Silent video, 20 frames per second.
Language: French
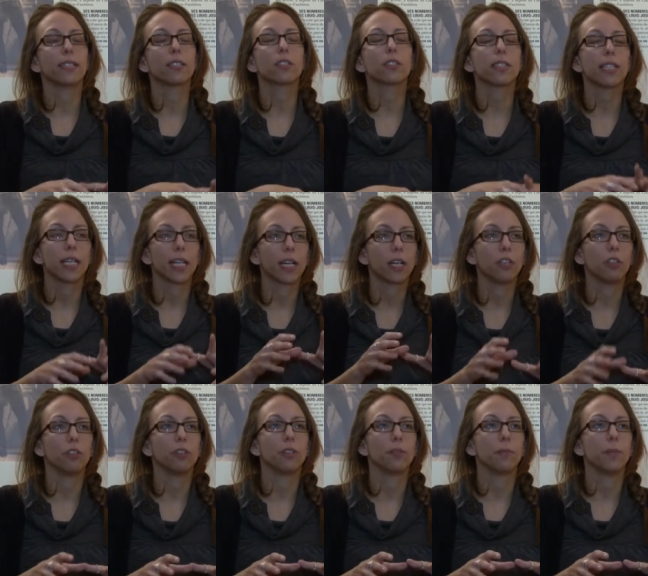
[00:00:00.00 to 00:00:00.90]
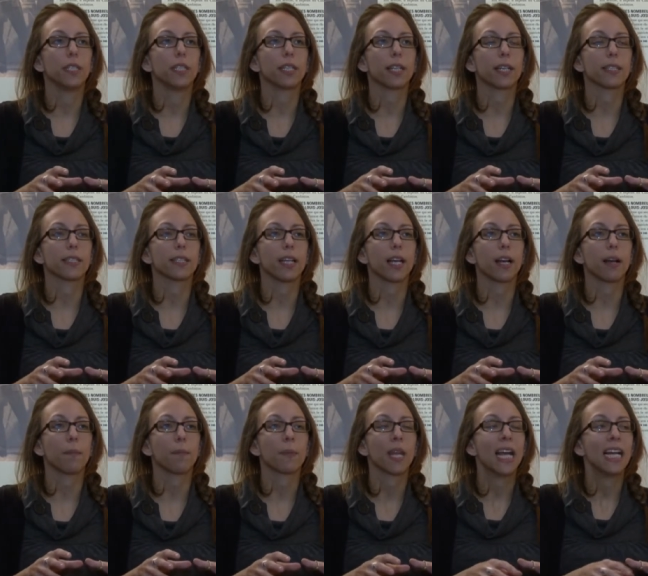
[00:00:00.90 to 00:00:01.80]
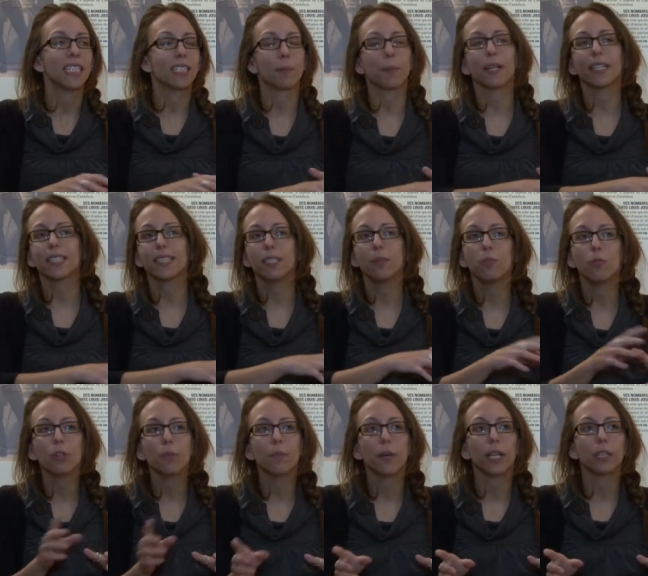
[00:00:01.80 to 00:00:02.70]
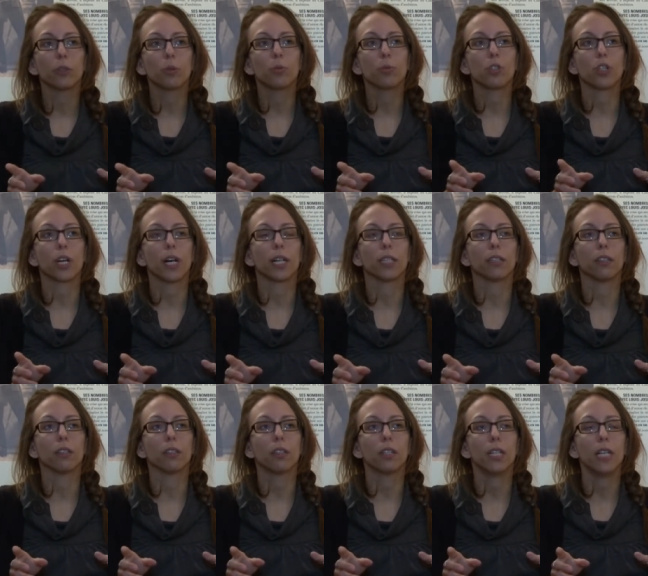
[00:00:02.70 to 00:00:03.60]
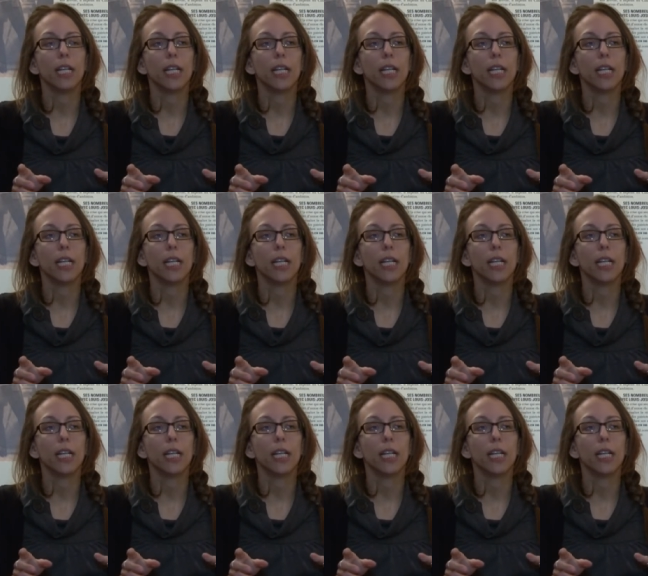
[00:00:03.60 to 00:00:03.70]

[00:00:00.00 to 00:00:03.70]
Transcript: Et ça, c'est la colonie pénitentiaire. Ça prend six mois de bateau pour se rendre là.